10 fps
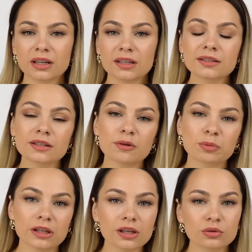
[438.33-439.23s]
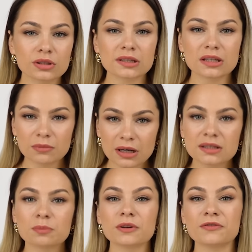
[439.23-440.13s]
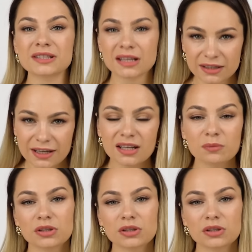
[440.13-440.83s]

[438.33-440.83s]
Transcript: Если вы планируете заниматься профессиональным